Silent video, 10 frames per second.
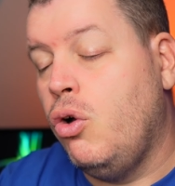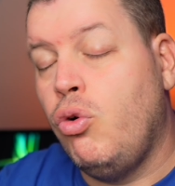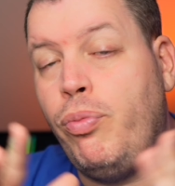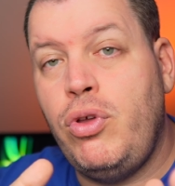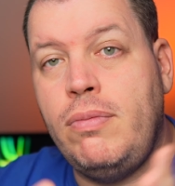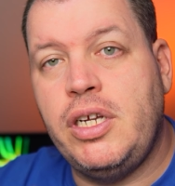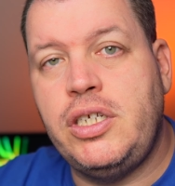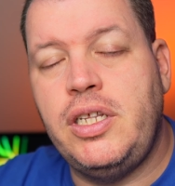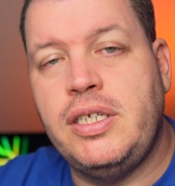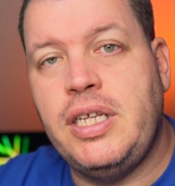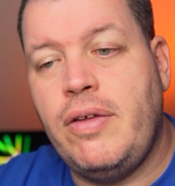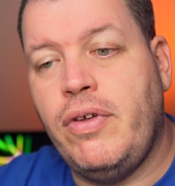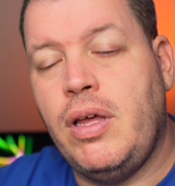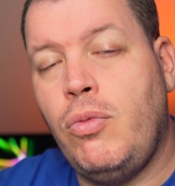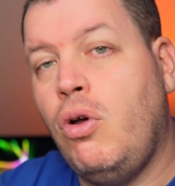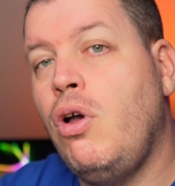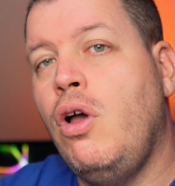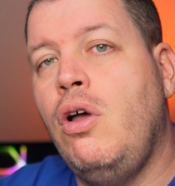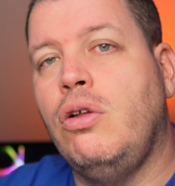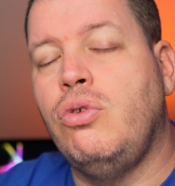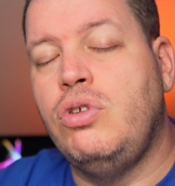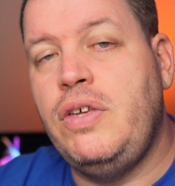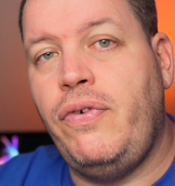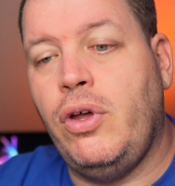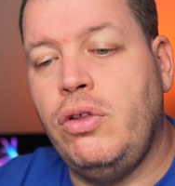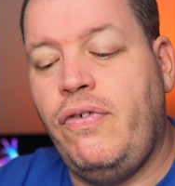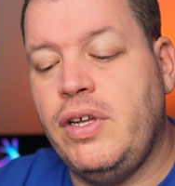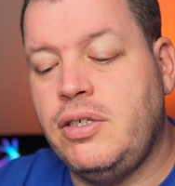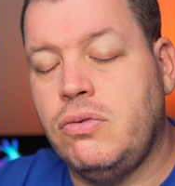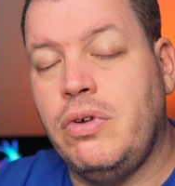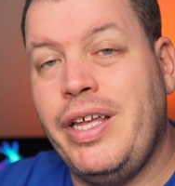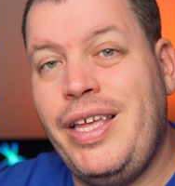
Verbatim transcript: On peut imaginer ça vraiment de différentes façons.